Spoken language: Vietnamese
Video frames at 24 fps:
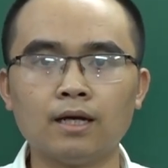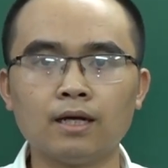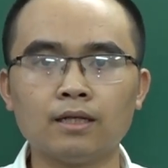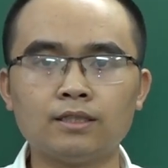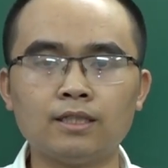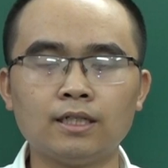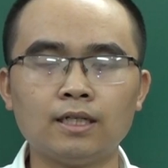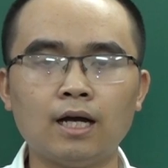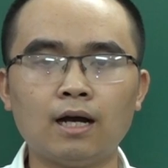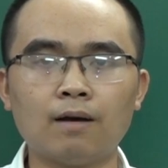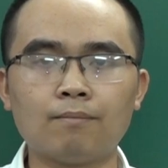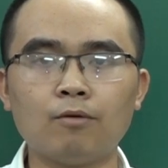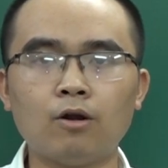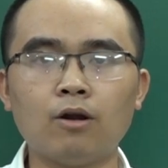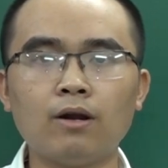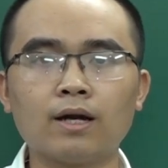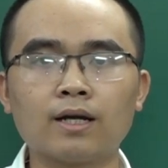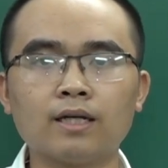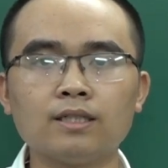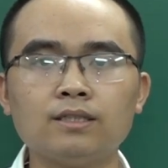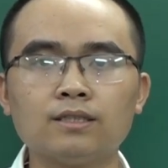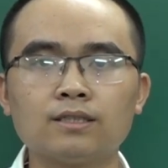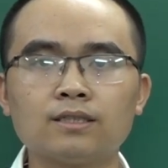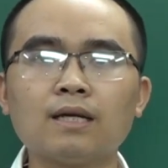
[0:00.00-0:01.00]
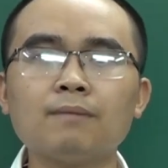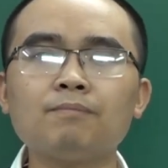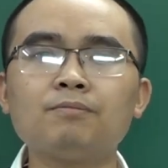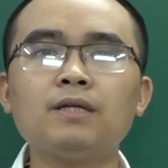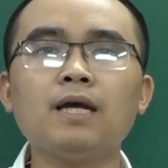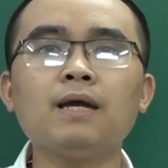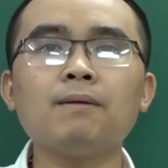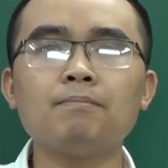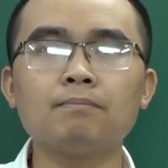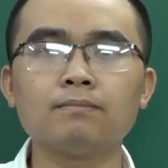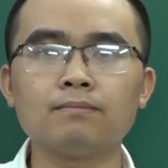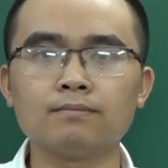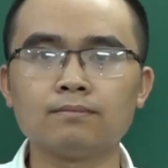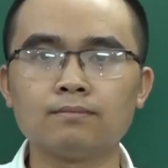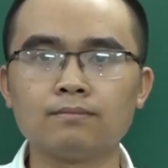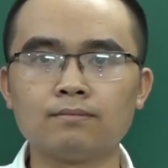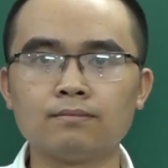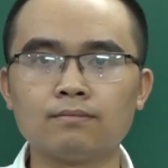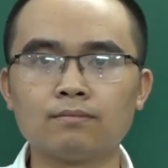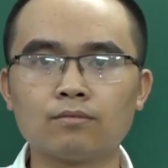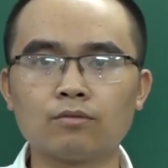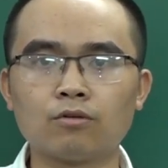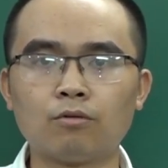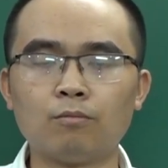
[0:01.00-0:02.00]
Chỉnh hợp đó là cái sự sắp xếp
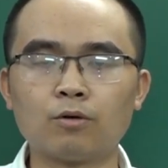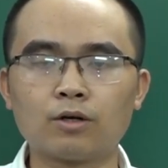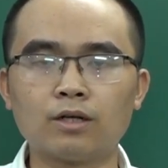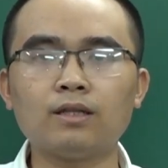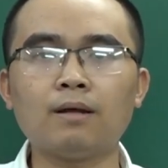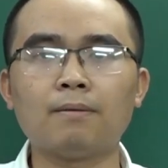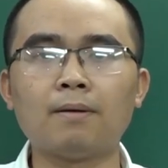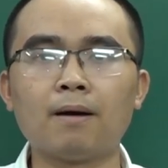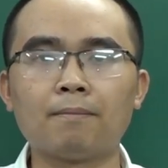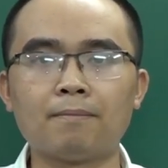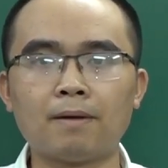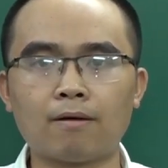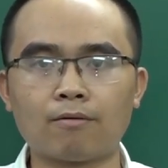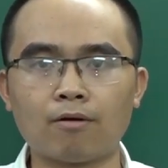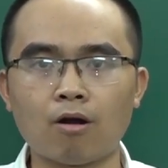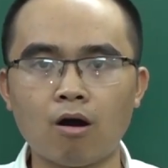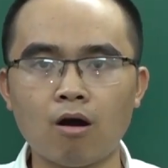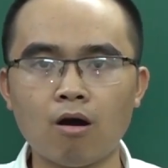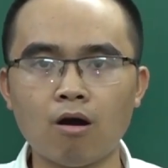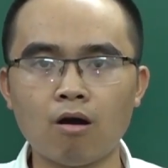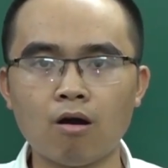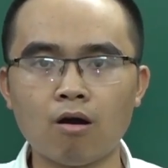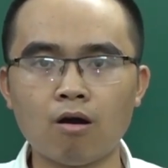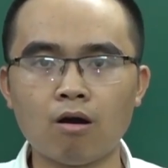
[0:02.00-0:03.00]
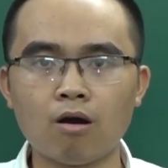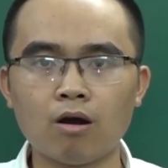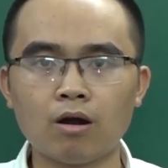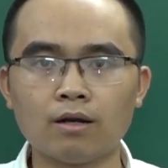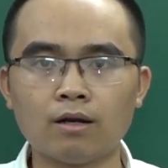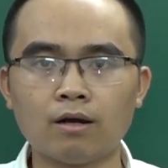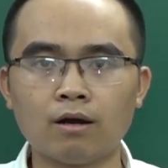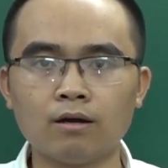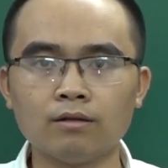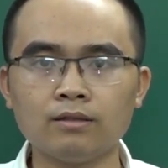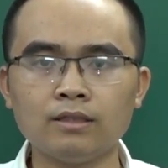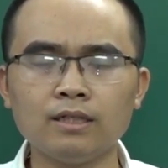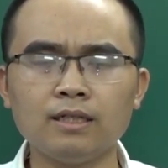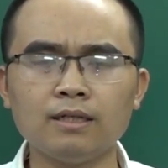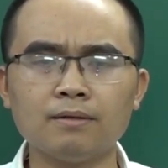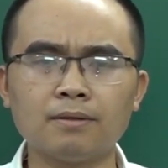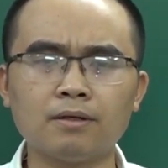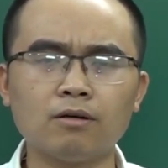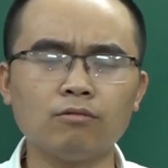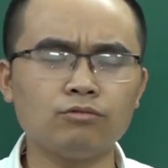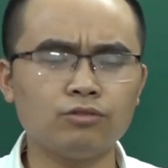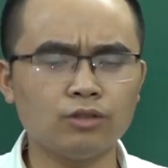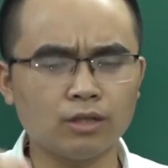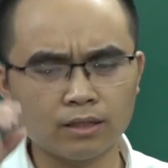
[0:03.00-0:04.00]
của một cái tập hợp nào đó. Đó, thế thì
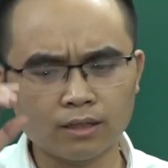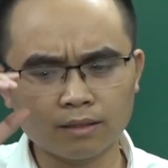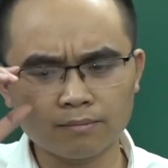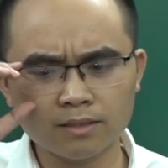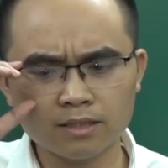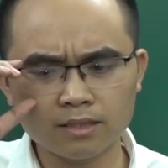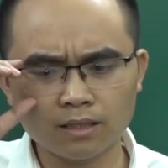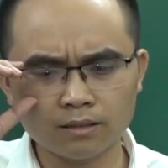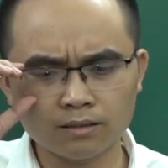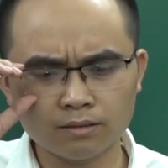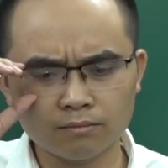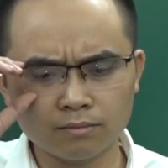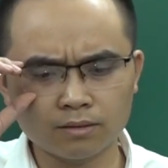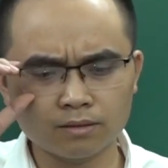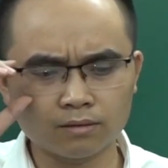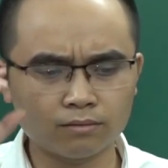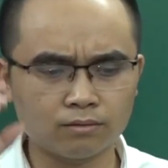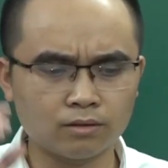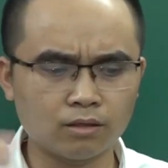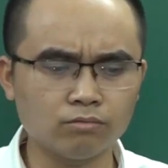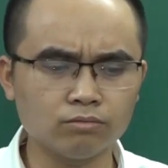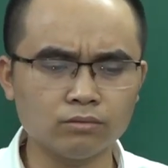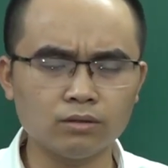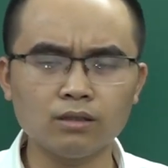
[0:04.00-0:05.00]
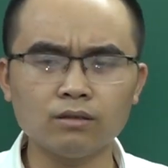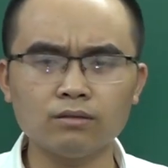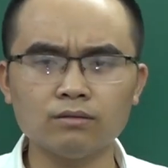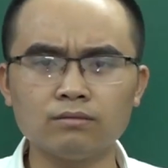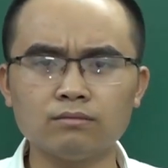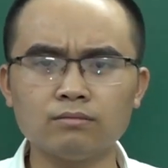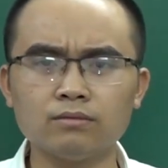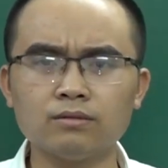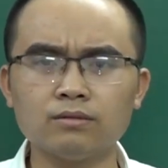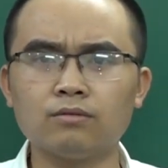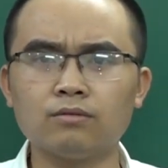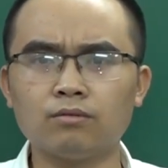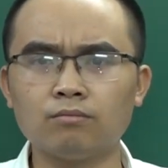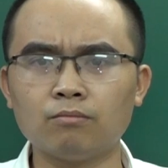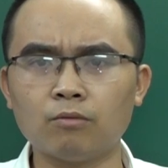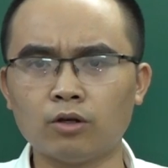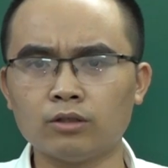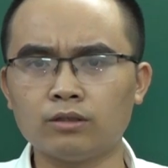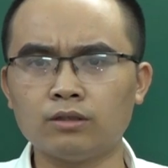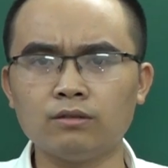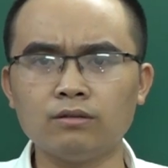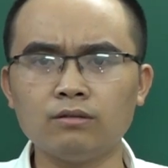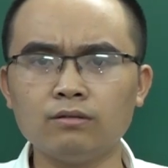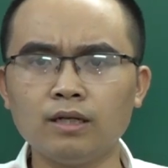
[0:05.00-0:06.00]
câu chuyện là bây giờ những công thức,
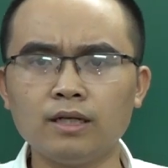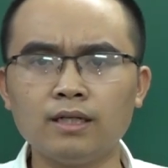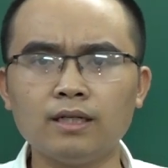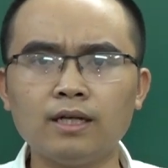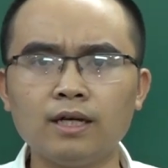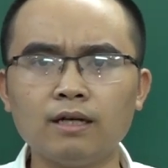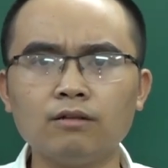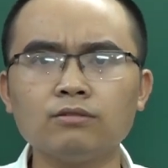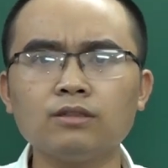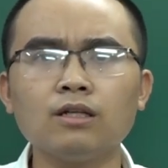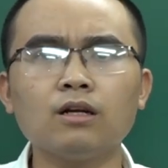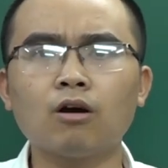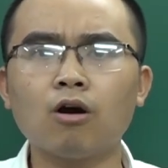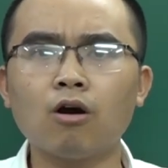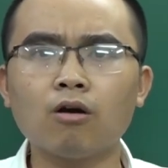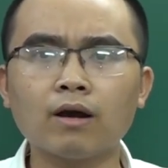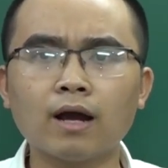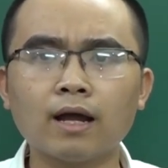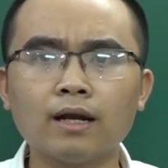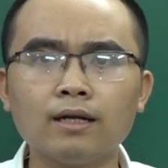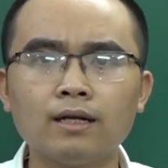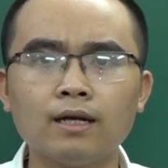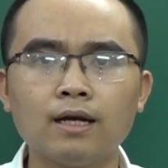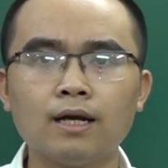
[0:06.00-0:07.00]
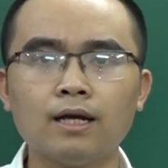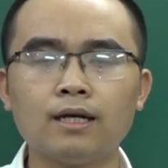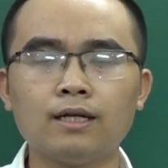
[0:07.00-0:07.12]
mọi thứ định nghĩa rất khó khăn.